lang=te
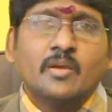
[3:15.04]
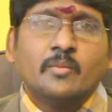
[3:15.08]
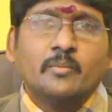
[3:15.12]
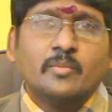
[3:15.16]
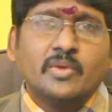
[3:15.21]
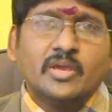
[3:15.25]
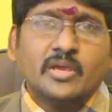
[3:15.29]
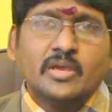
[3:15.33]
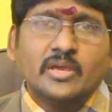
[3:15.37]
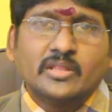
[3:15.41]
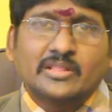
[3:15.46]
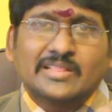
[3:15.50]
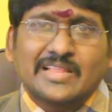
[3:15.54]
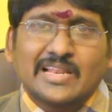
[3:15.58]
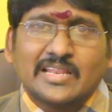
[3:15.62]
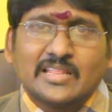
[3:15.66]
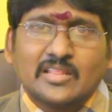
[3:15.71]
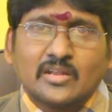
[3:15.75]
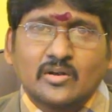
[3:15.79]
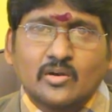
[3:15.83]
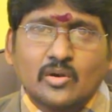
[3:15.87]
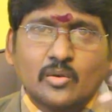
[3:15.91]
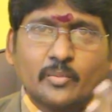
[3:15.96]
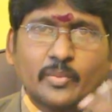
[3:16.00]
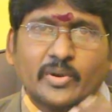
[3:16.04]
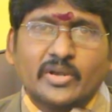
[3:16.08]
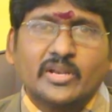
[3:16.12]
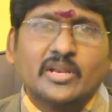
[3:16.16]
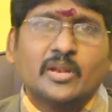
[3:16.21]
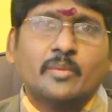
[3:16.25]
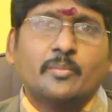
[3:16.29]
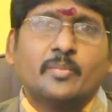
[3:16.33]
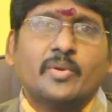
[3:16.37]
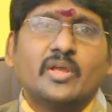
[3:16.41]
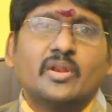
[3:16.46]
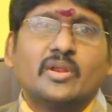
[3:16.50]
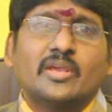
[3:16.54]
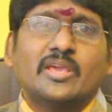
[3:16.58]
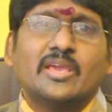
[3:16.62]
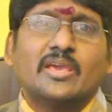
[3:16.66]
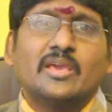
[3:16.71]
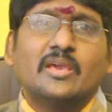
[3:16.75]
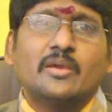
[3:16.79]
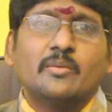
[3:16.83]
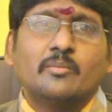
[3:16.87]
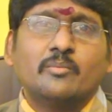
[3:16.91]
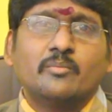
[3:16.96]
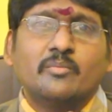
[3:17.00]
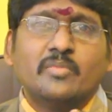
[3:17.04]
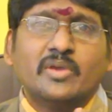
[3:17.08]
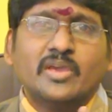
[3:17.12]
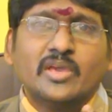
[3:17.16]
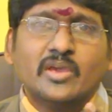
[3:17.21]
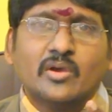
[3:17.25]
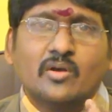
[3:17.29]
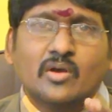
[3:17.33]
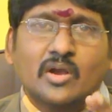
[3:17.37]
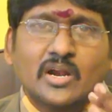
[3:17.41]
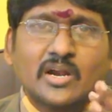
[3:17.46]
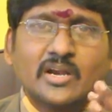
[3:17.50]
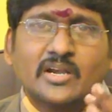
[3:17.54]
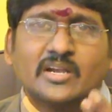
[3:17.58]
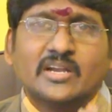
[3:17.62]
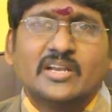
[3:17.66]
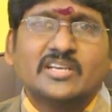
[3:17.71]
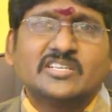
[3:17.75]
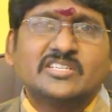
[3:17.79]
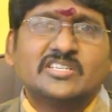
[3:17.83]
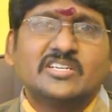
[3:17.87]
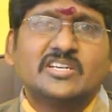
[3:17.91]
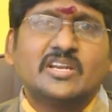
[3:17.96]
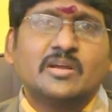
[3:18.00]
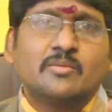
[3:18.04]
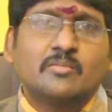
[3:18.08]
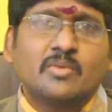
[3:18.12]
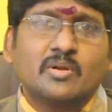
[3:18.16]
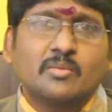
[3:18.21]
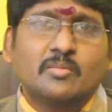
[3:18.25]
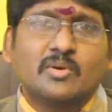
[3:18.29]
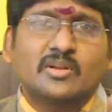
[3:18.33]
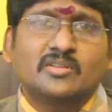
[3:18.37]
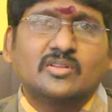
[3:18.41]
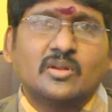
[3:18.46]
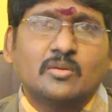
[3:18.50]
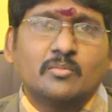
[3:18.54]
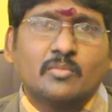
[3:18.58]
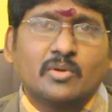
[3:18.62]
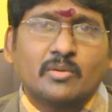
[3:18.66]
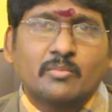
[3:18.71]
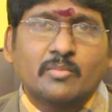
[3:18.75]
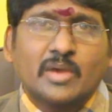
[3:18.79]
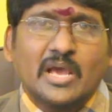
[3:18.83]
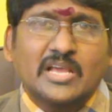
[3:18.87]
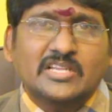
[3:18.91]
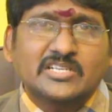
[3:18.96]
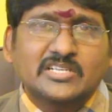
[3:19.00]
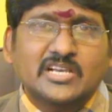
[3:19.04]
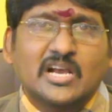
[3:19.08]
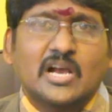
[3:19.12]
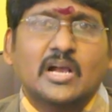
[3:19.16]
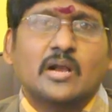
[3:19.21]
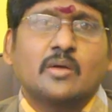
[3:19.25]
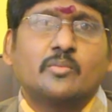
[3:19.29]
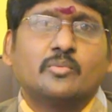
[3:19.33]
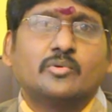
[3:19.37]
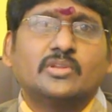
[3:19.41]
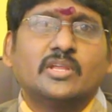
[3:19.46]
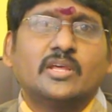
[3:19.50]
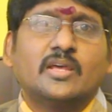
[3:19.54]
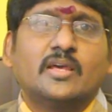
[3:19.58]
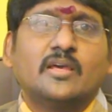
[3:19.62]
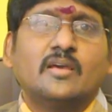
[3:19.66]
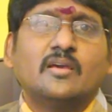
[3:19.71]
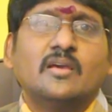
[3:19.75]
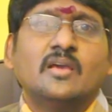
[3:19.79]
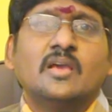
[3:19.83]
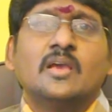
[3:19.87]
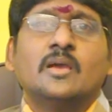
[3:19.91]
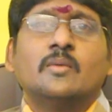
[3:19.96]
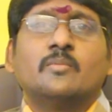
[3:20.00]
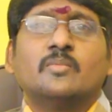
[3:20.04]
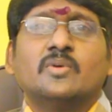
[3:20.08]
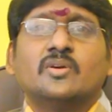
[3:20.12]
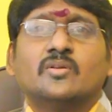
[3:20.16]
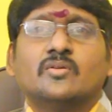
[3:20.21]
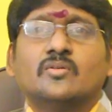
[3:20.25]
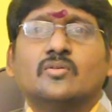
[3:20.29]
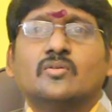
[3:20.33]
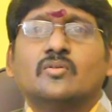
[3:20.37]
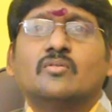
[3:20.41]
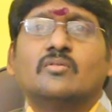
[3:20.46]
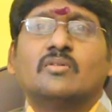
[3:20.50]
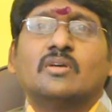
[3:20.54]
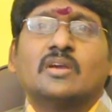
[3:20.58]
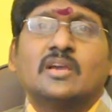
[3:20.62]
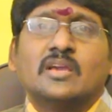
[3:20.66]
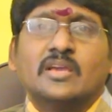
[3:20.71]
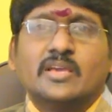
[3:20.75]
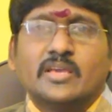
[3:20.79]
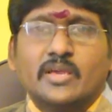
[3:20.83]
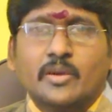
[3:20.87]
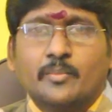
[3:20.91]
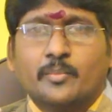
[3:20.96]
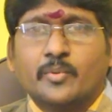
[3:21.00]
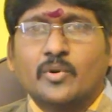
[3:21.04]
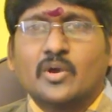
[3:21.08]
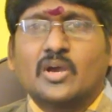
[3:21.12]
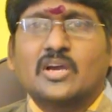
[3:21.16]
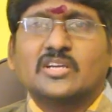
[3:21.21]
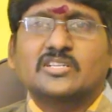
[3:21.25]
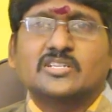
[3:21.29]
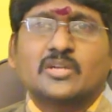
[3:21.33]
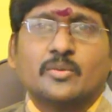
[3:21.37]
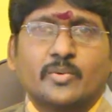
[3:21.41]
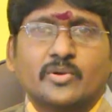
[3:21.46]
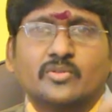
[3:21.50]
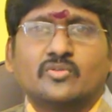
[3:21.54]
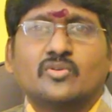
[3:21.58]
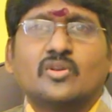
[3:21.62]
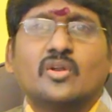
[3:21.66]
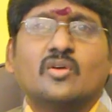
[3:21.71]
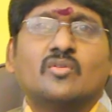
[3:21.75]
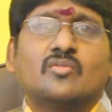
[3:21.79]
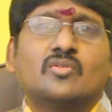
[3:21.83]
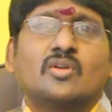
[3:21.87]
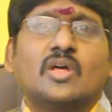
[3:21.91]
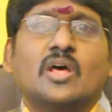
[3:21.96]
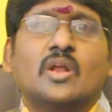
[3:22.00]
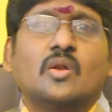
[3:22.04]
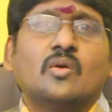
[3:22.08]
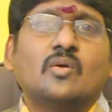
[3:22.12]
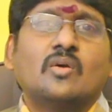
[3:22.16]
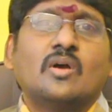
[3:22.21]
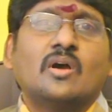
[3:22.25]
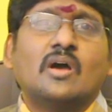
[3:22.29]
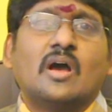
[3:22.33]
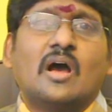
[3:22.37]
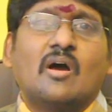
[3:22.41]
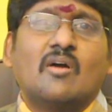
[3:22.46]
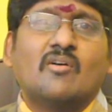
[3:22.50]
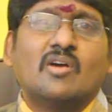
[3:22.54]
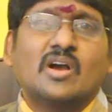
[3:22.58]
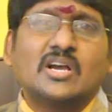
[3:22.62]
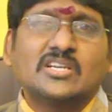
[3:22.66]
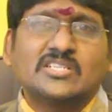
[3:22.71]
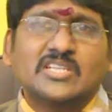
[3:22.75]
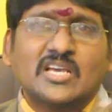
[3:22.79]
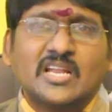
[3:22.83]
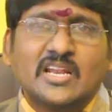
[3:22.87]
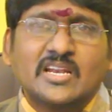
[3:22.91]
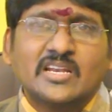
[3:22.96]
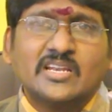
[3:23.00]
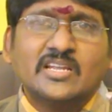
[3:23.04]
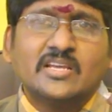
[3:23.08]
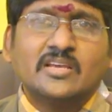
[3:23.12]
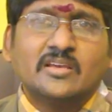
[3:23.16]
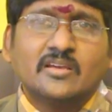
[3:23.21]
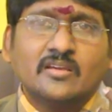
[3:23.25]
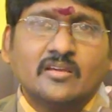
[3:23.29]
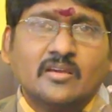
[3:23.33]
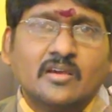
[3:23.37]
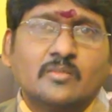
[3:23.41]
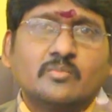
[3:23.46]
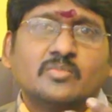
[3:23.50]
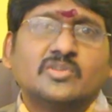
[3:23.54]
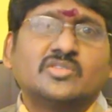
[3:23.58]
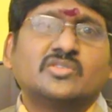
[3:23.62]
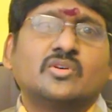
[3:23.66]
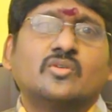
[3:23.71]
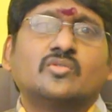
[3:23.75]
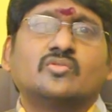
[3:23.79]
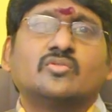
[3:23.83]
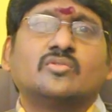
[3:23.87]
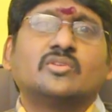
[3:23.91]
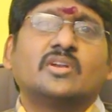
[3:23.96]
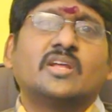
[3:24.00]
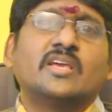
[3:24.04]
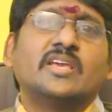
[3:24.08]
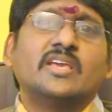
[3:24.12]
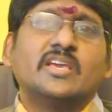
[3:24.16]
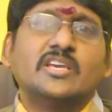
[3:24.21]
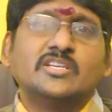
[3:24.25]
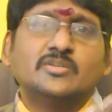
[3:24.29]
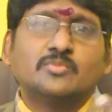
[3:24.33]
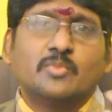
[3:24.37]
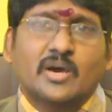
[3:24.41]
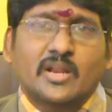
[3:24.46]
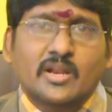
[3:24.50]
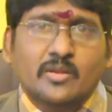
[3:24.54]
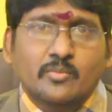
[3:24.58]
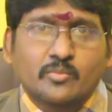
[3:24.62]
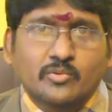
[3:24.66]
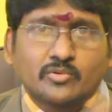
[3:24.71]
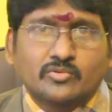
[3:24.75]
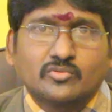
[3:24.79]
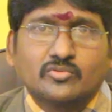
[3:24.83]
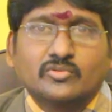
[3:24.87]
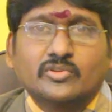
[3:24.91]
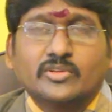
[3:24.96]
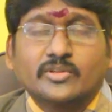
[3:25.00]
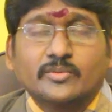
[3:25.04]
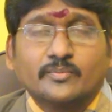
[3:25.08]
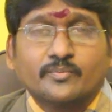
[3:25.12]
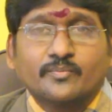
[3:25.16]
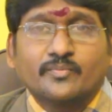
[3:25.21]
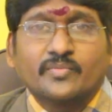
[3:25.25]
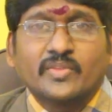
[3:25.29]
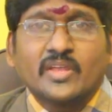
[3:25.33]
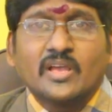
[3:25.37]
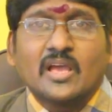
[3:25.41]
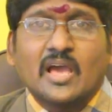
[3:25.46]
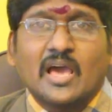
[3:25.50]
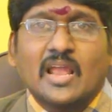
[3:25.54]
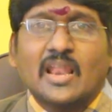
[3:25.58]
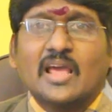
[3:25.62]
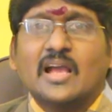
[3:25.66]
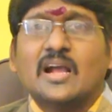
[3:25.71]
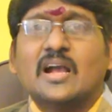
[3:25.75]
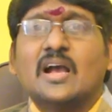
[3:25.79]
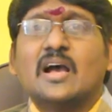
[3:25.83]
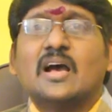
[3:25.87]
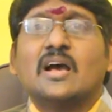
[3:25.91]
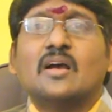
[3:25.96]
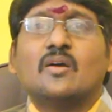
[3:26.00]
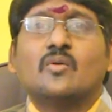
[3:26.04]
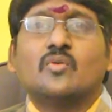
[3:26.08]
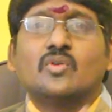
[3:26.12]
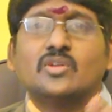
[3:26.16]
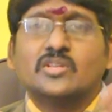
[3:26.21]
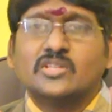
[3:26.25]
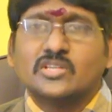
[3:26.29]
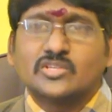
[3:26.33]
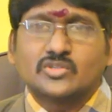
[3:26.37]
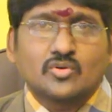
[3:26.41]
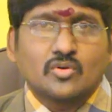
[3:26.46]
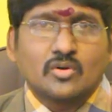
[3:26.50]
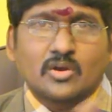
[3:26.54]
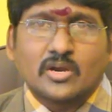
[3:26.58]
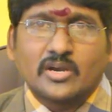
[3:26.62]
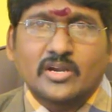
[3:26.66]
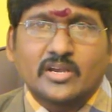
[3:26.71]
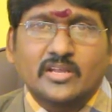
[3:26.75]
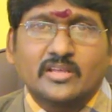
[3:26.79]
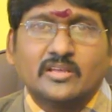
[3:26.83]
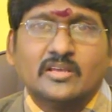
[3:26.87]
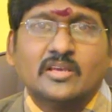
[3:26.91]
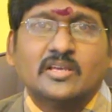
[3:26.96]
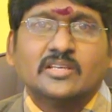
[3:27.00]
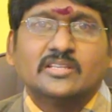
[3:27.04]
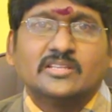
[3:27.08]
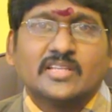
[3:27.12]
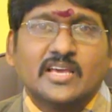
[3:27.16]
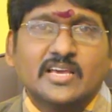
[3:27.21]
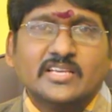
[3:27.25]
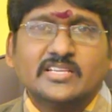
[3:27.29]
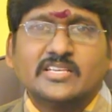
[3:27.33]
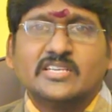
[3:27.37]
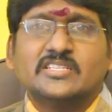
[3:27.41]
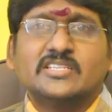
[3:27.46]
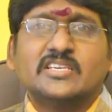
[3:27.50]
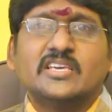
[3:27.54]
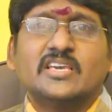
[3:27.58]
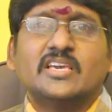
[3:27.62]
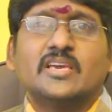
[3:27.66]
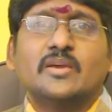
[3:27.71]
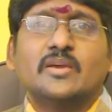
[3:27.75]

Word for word: మీ తల్లిదండ్రులు పెట్టిన పేరుకి మీ యొక్క డెస్టిన్ నెంబర్ బర్త్ నెంబర్ మ్యాచ్ కాకపోతే మీరు ఎప్పుడు కష్టపడుతూనే ఉంటారో అవకాశాలన్నీ మిస్ అవుతుంటాయి ఏజ్ బార్ అయిపోతుంది అలాగా కొని తెచ్చుకోకండి దయచేసి